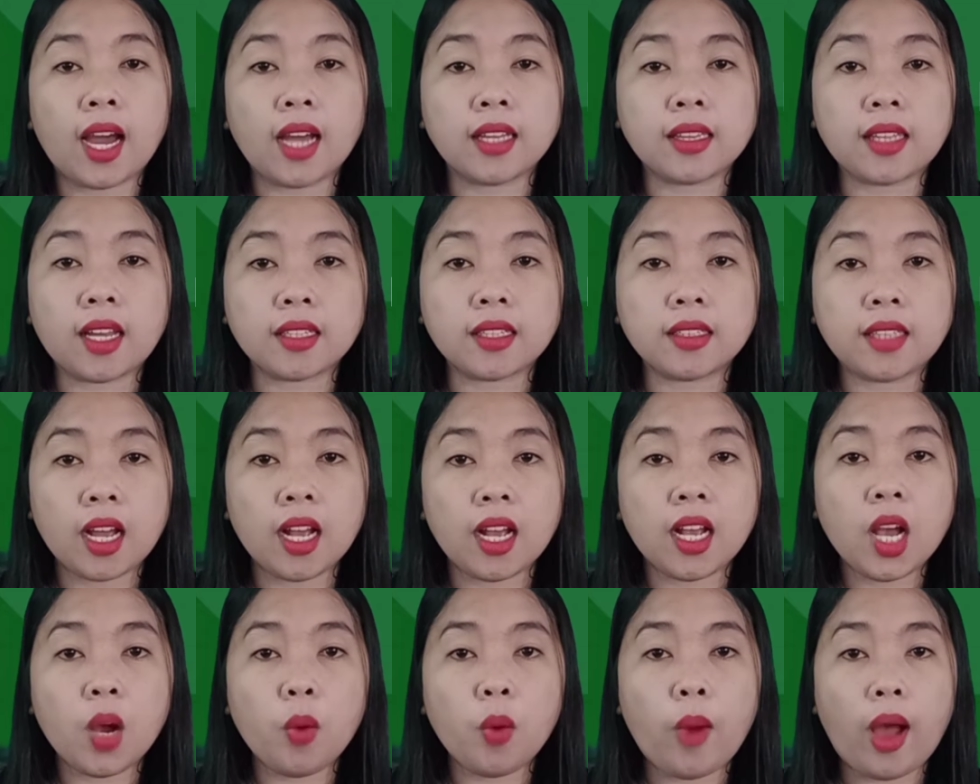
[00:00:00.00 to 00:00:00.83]
ang
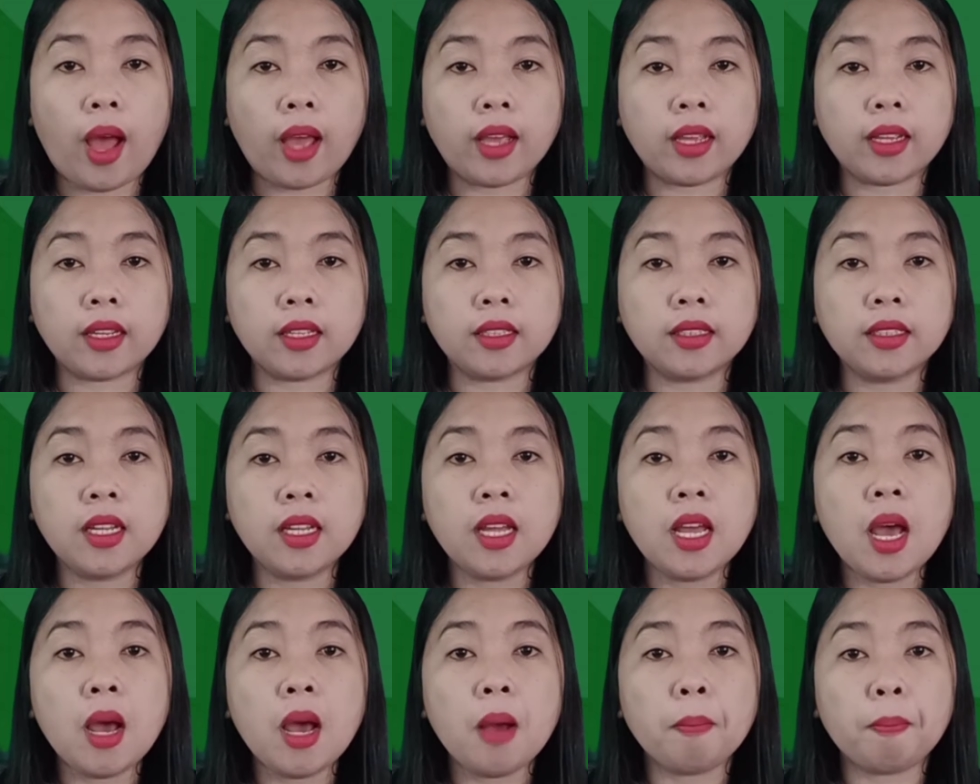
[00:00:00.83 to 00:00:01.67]
nakatakdang
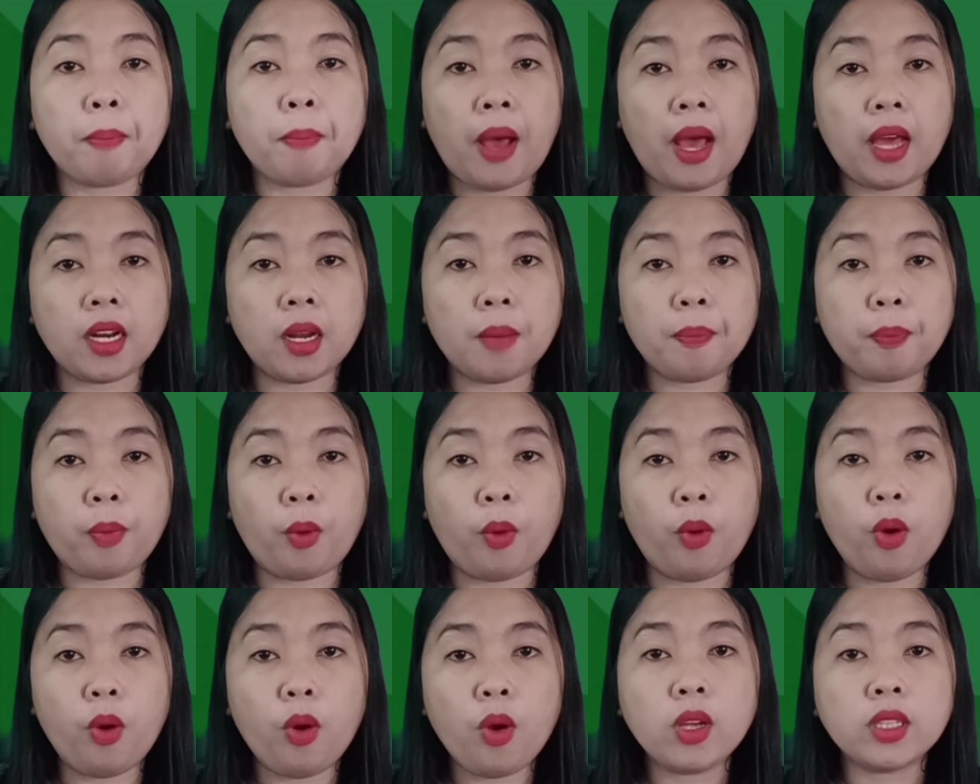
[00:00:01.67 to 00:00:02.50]
gawain para
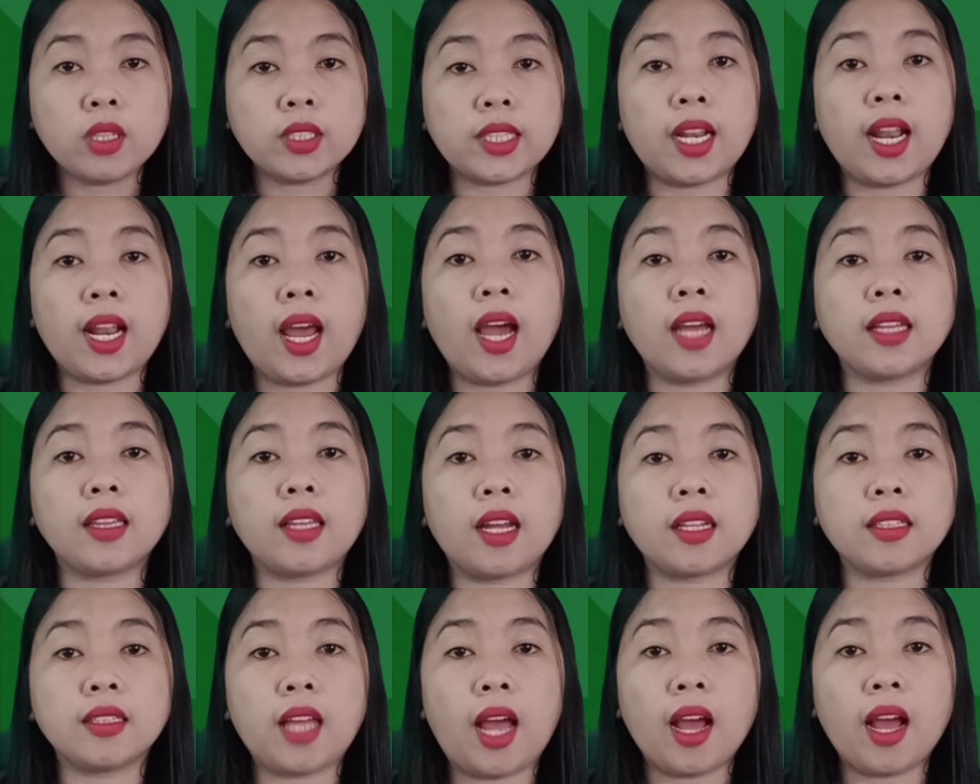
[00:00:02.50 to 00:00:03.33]
po sa
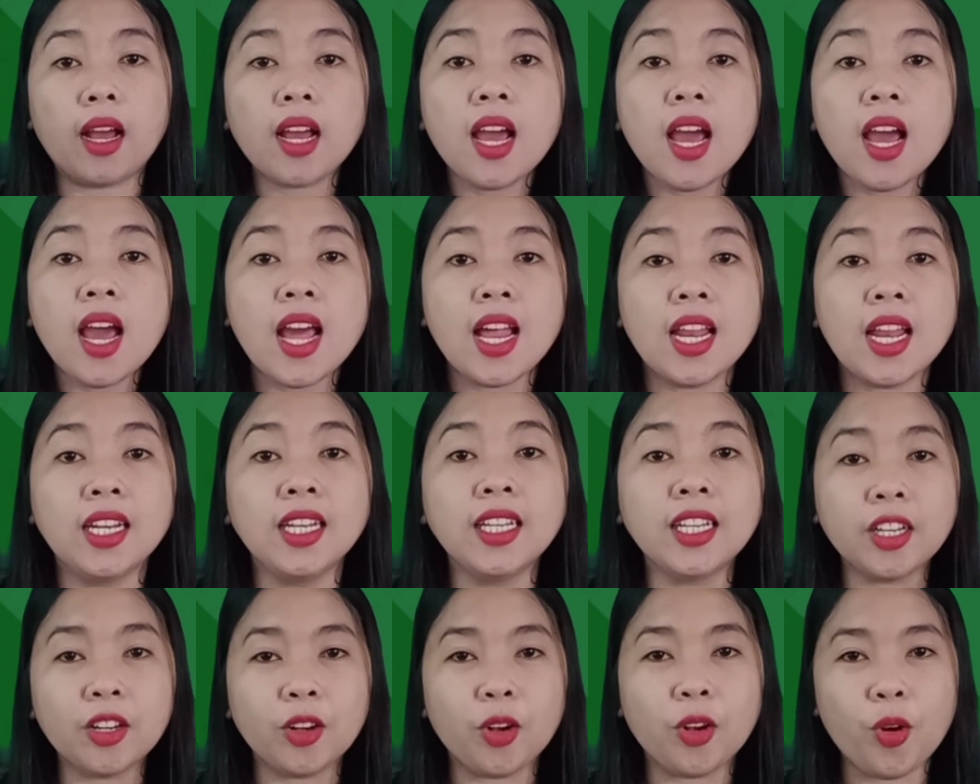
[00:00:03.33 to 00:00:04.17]
nakatakdang
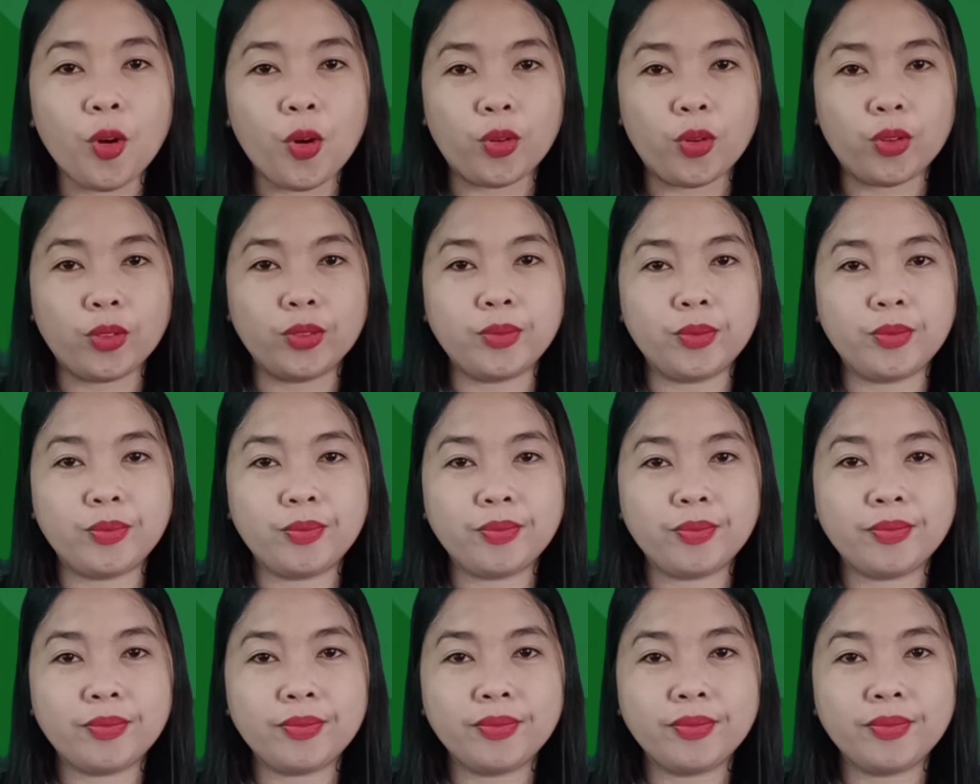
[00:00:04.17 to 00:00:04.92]
linggo.